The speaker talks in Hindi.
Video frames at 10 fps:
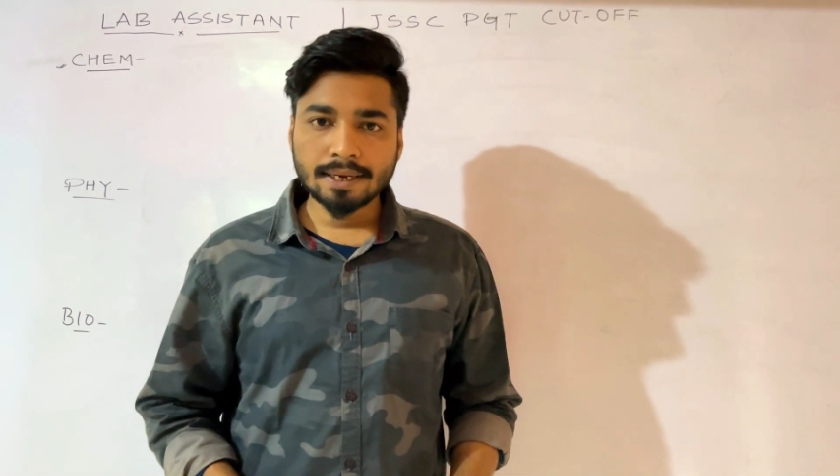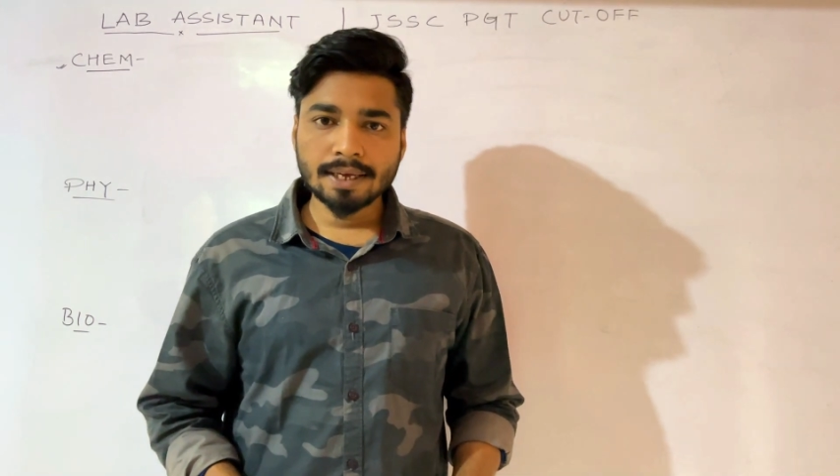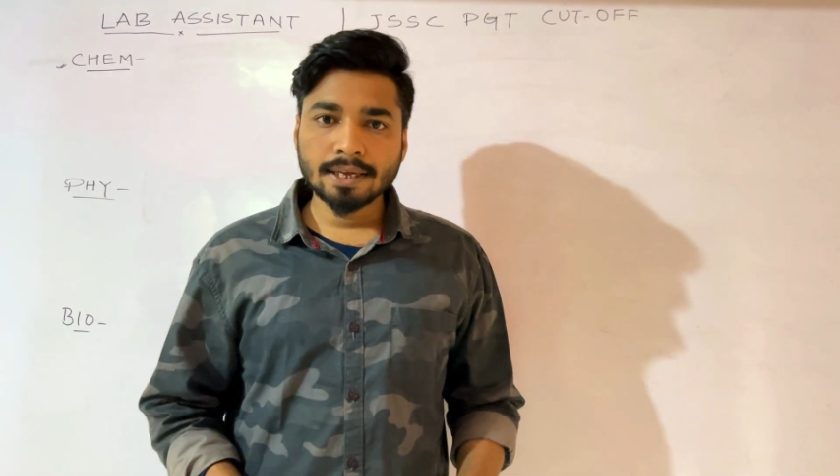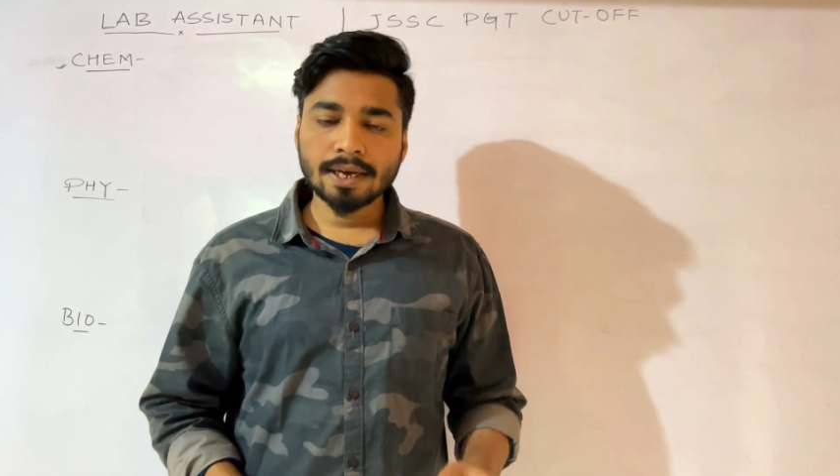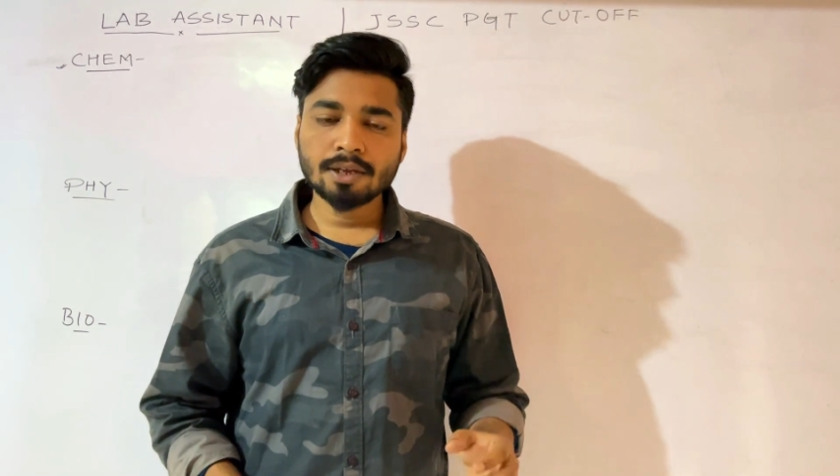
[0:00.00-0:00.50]
नहीं
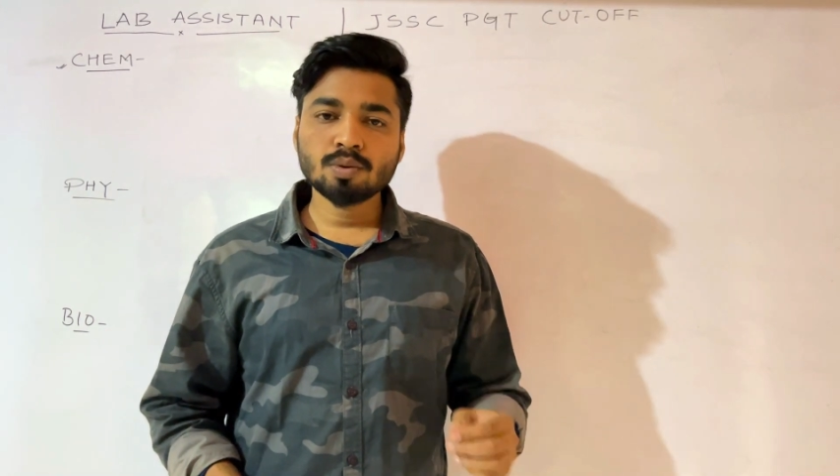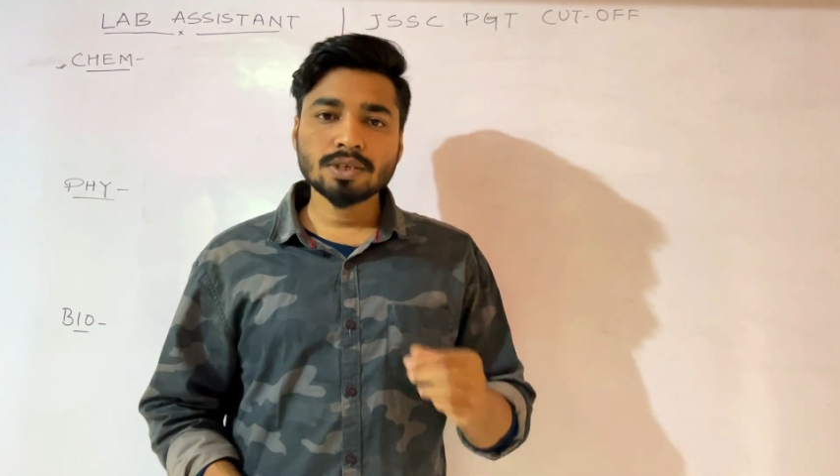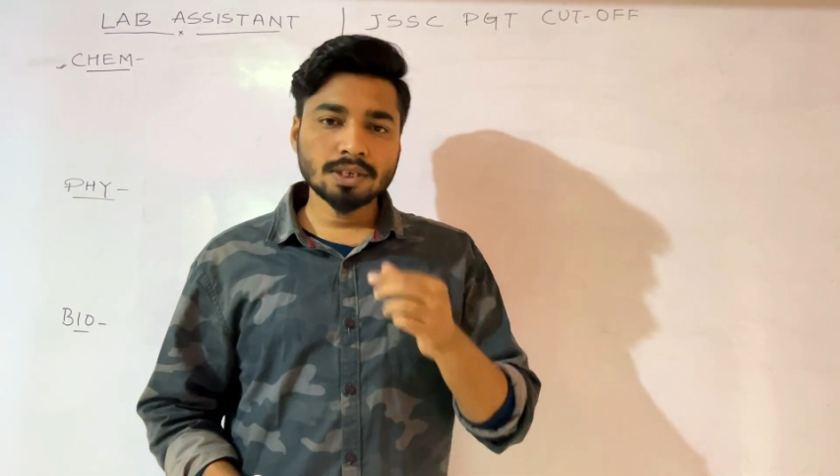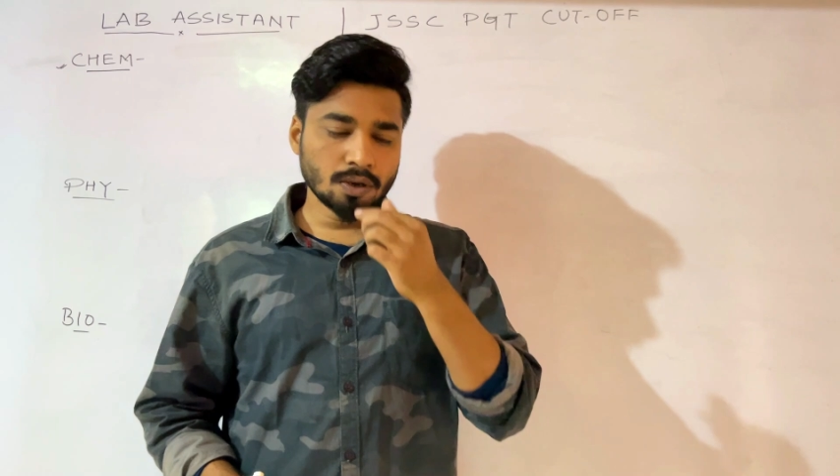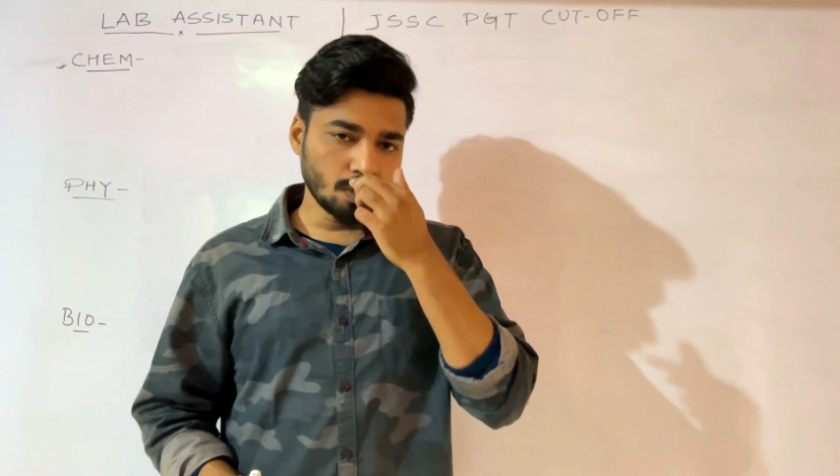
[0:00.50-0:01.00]
किया है तो
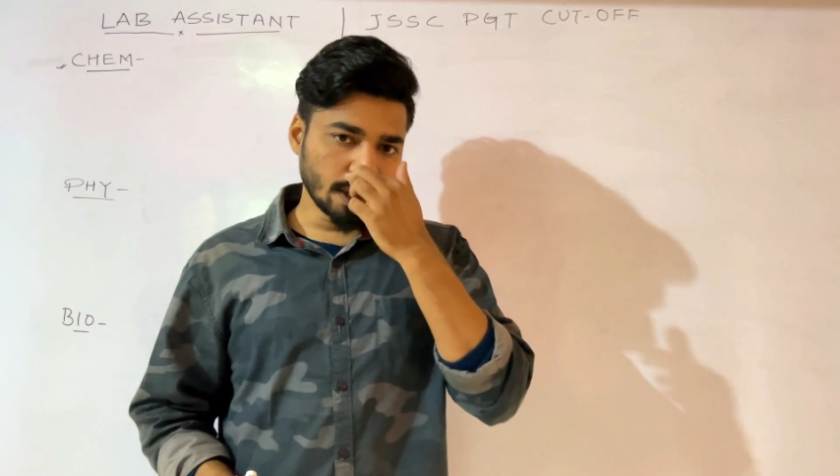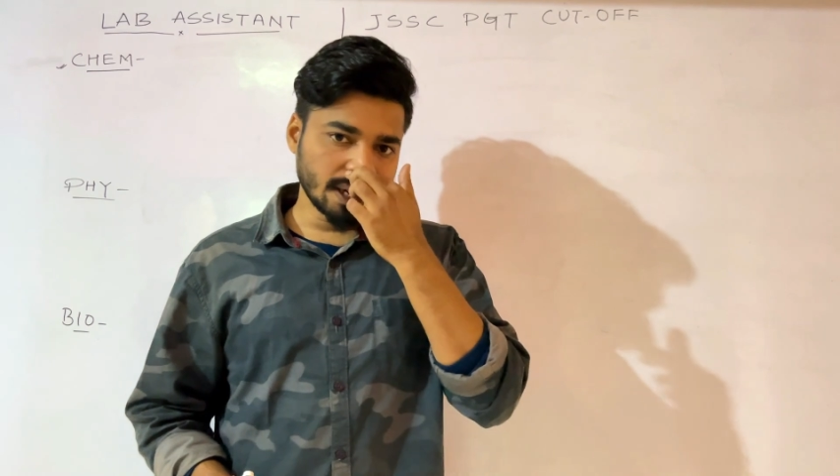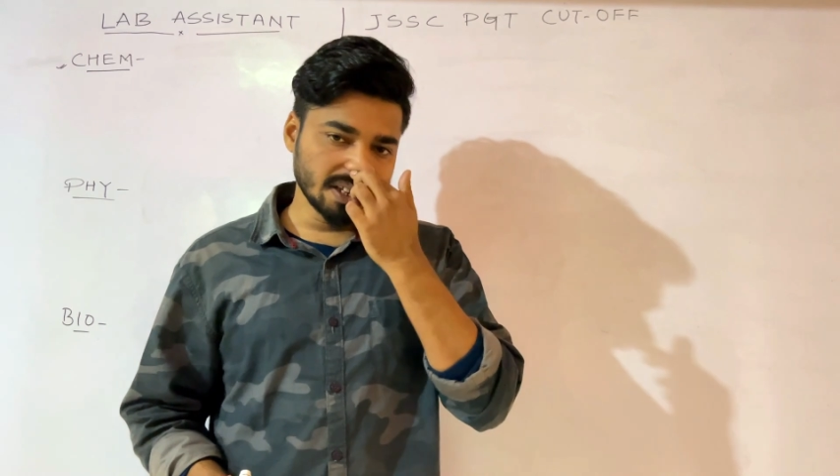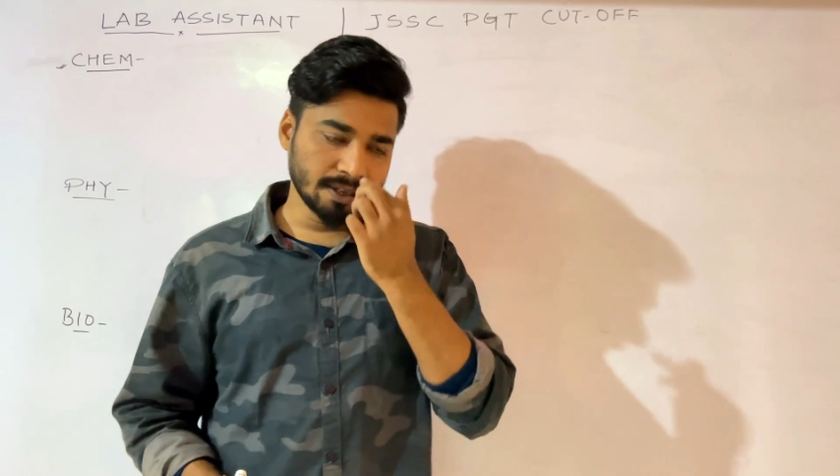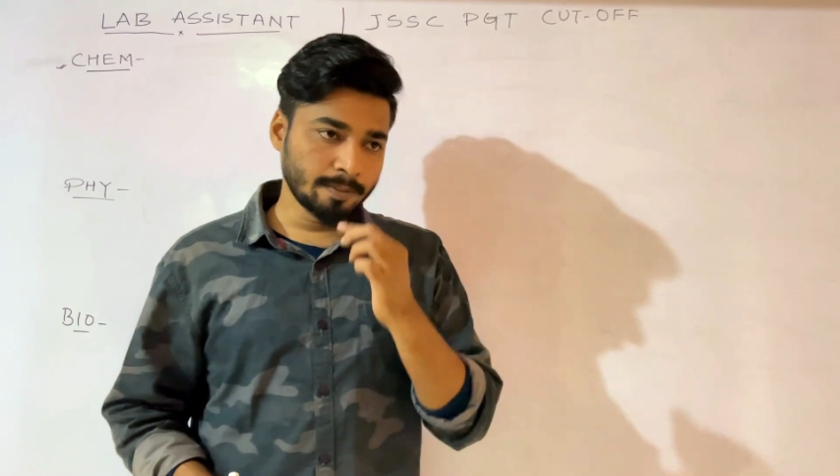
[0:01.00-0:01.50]
इसे जरूर लाइक
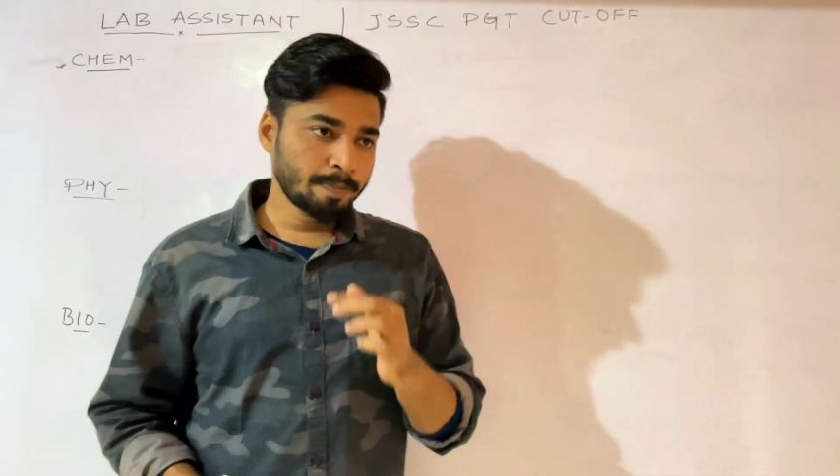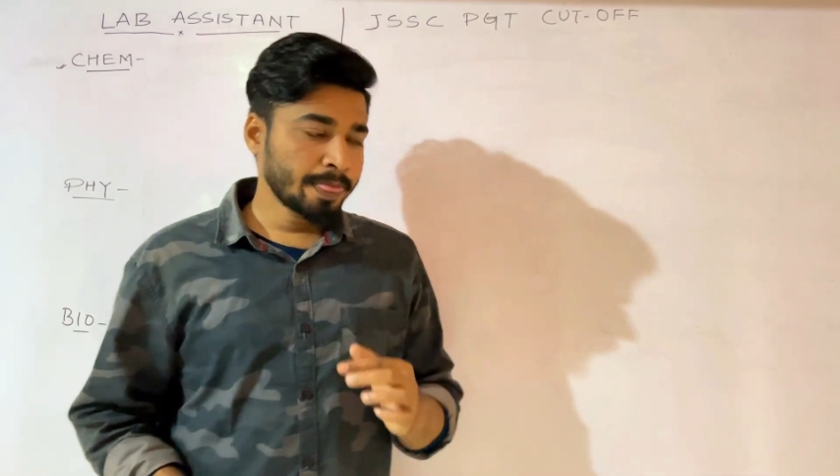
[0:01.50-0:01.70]
कर दें